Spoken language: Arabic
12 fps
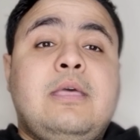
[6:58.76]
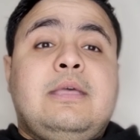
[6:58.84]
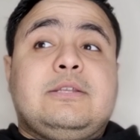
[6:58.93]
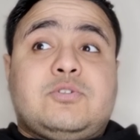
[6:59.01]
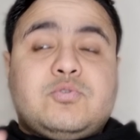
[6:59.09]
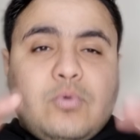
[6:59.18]

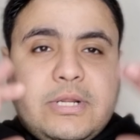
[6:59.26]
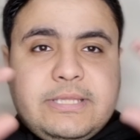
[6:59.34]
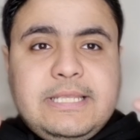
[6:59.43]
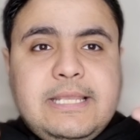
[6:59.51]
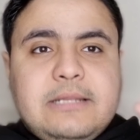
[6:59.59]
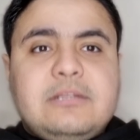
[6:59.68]
الصوره
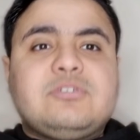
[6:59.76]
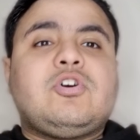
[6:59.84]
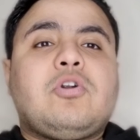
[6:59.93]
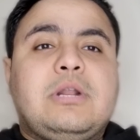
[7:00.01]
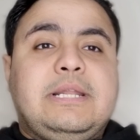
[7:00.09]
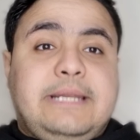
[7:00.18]
دي اللي
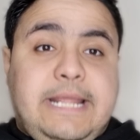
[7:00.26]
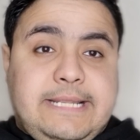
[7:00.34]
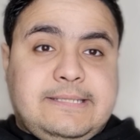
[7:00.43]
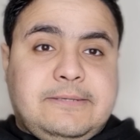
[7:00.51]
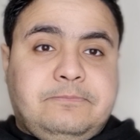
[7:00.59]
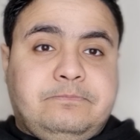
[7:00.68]
ظاهره
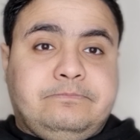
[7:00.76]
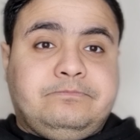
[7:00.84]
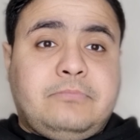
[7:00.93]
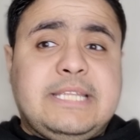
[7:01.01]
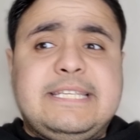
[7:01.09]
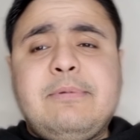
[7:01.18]
للناس
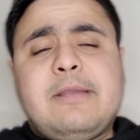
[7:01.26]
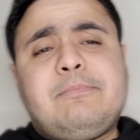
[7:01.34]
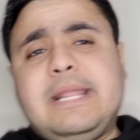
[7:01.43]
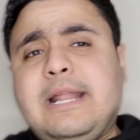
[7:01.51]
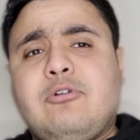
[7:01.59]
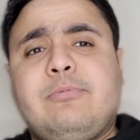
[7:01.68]
سيبك
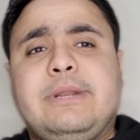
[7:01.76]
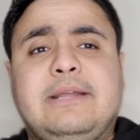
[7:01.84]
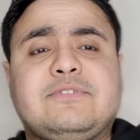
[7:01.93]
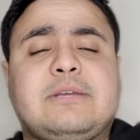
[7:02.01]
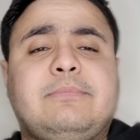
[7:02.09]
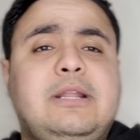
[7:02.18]
بينك وبين
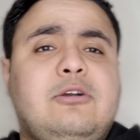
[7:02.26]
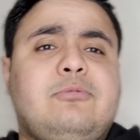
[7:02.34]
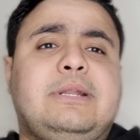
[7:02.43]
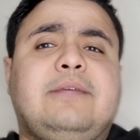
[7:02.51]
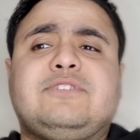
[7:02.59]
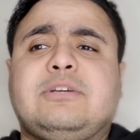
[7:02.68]
نفسك بينك وبين
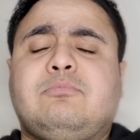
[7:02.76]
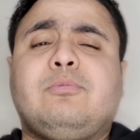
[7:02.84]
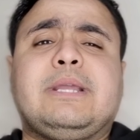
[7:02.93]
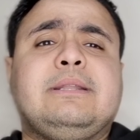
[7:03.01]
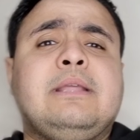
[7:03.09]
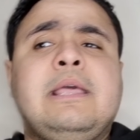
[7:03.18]
نفسك
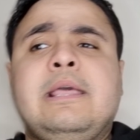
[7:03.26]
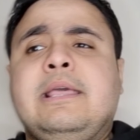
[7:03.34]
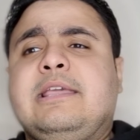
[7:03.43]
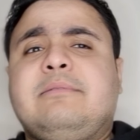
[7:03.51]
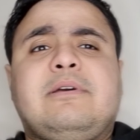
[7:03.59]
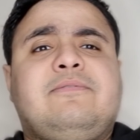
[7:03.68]
ممكن يبقى